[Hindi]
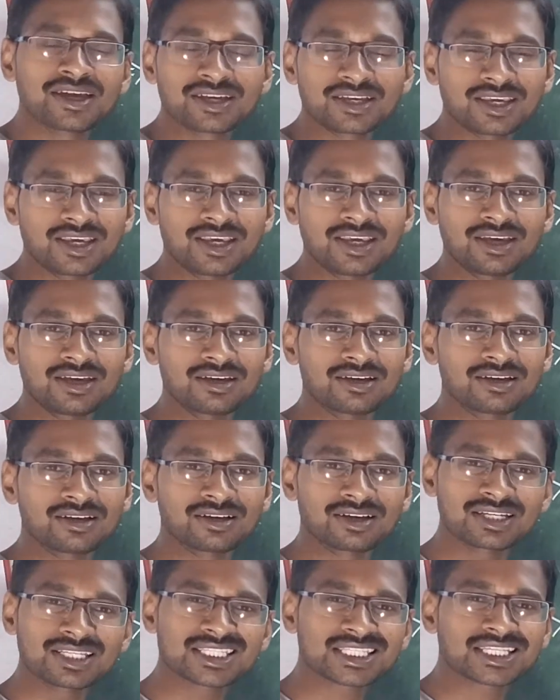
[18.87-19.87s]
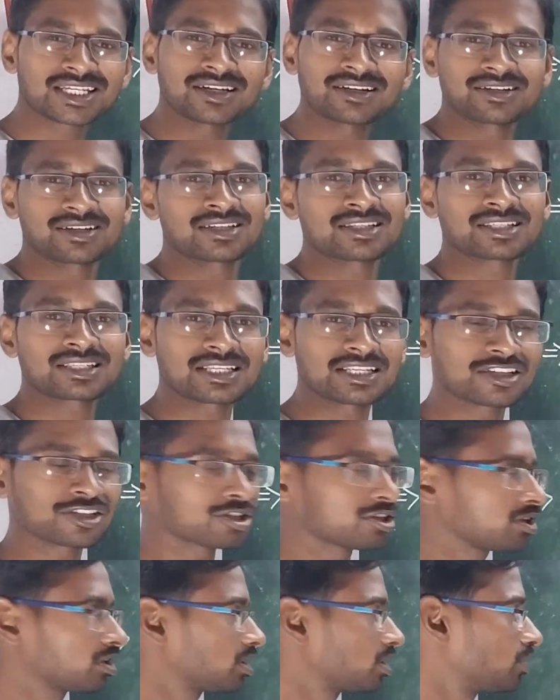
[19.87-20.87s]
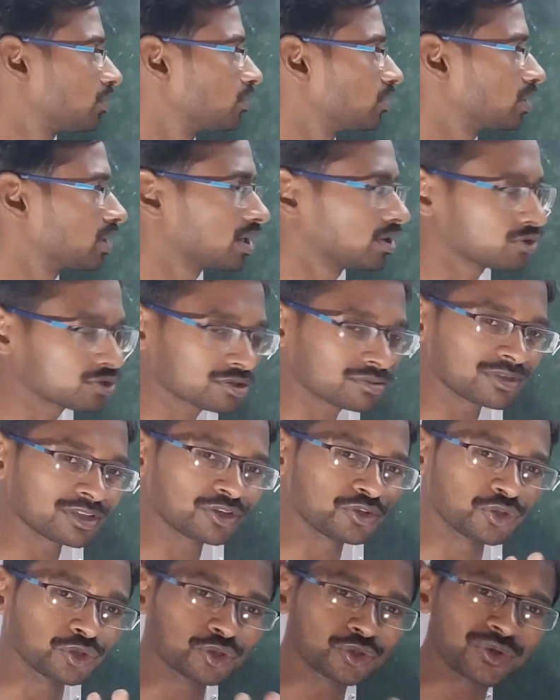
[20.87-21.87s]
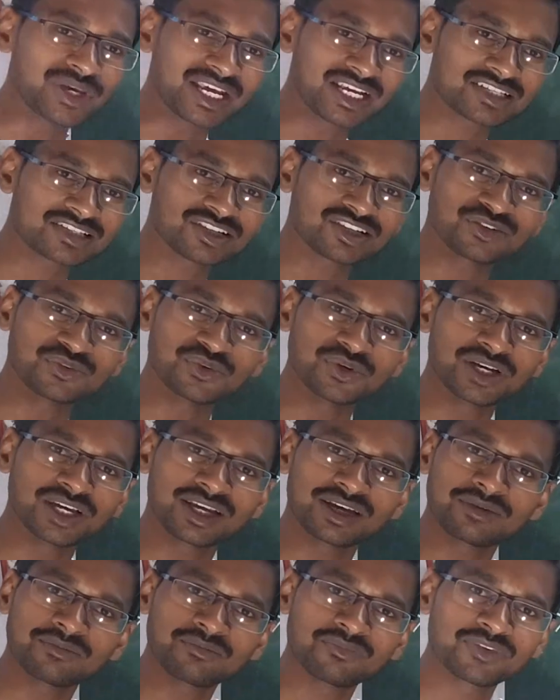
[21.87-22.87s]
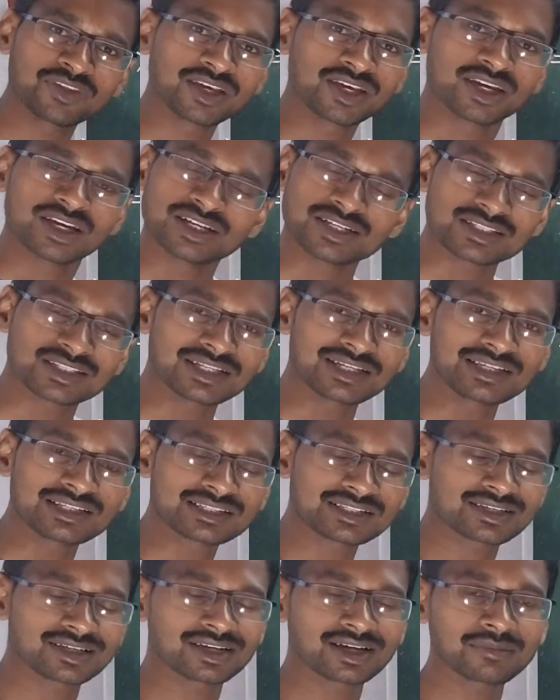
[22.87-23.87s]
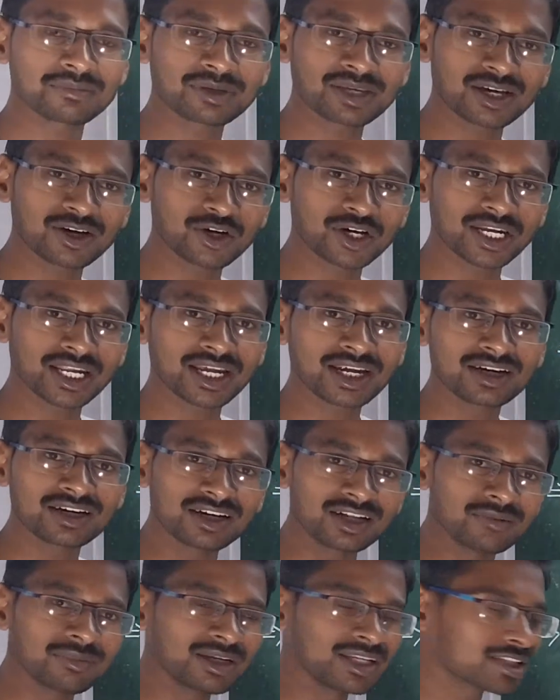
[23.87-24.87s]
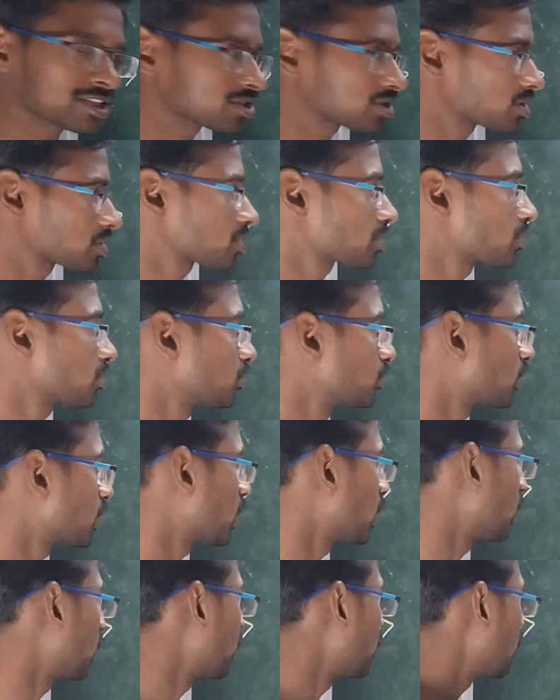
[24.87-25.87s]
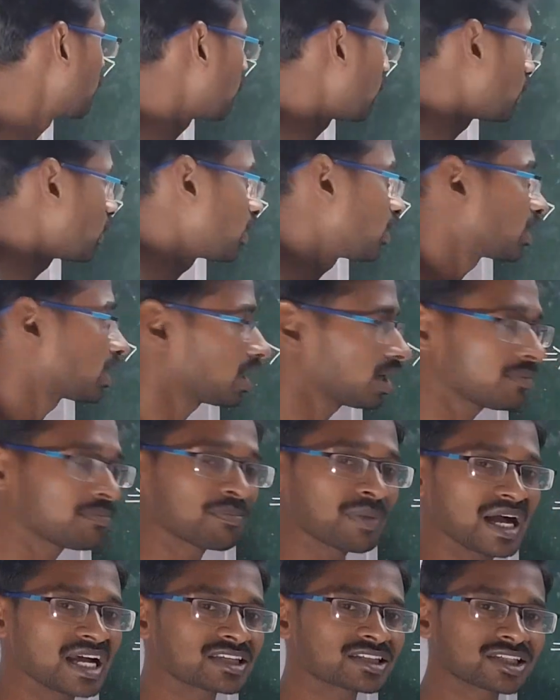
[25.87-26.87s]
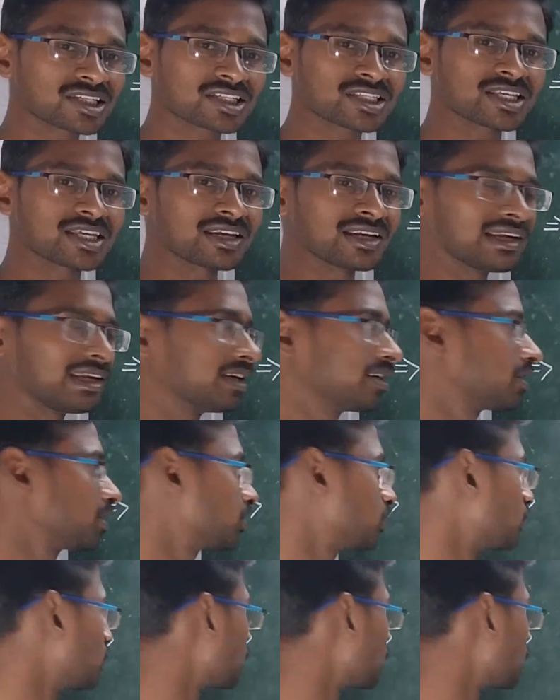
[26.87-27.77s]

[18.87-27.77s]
कि इसका ट्रांसलेशन क्या होगा उसमें दो दो एक्शन होंगे इसलिए इसका नाम क्या हो रहा है डबल स्ट्रक्चर हो रहा है और ये पास्ट से रिलेटेड